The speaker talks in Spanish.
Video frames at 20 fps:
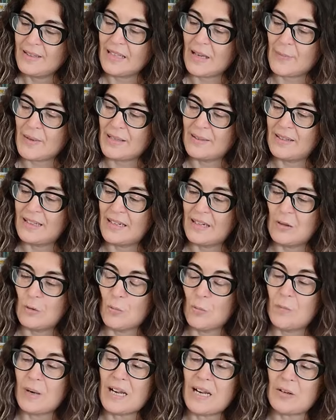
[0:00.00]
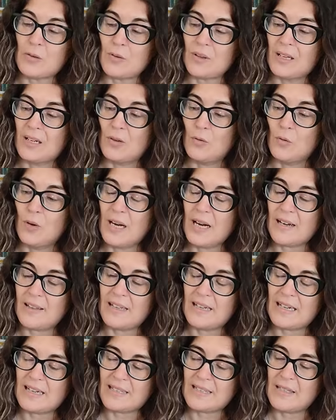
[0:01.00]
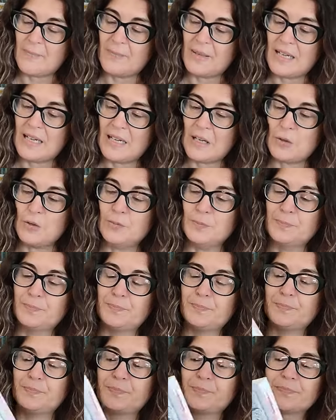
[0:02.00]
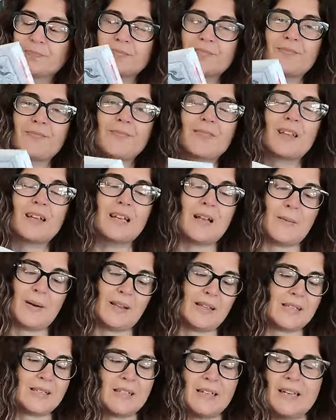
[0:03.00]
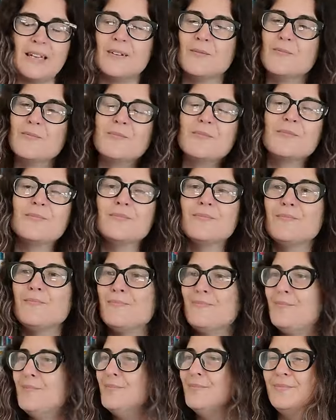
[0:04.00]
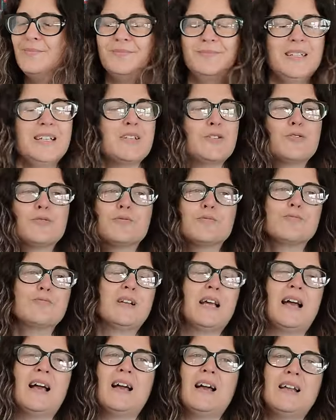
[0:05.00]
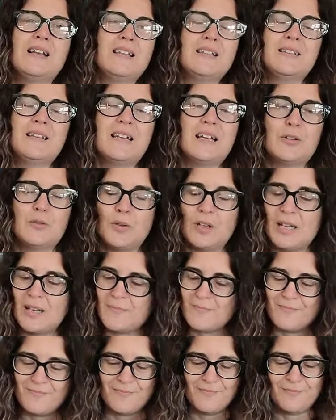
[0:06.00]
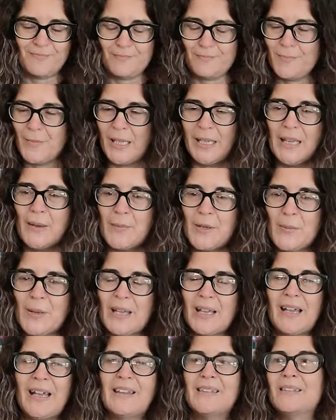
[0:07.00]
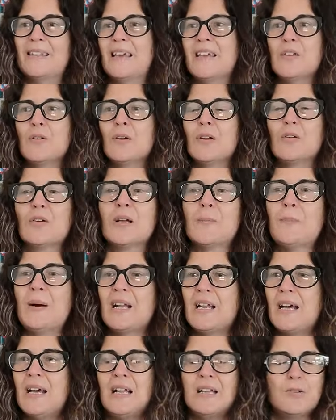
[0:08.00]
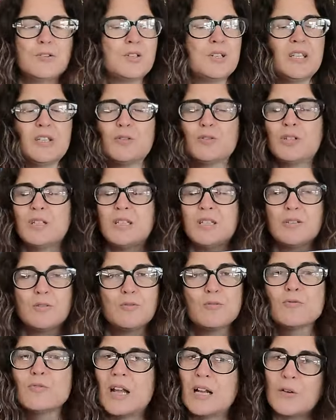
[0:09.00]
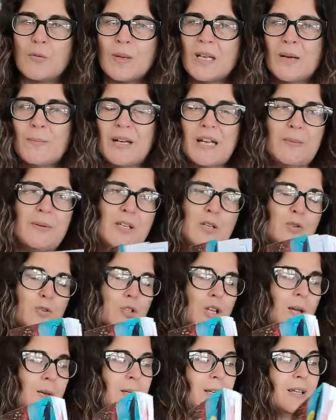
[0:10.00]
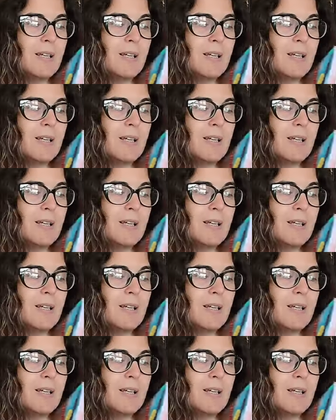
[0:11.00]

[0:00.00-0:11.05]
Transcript: También tiene un plano del lugar, del archipiélago. La verdad es que mm, es una literatura mm, que a mí me encanta y yo creo que para los niños es una novela maravillosa.